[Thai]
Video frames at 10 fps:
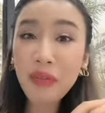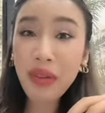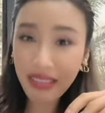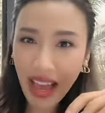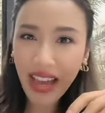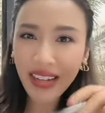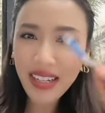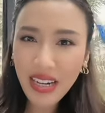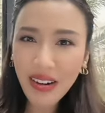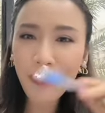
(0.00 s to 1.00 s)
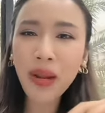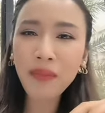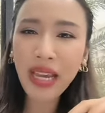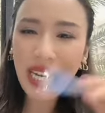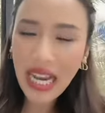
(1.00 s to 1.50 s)
3คือบิ๊กต่ายท่านกิตรัตน์
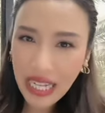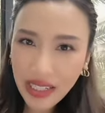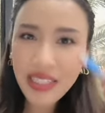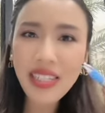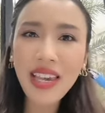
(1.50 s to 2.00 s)
พันเพชร และท่าน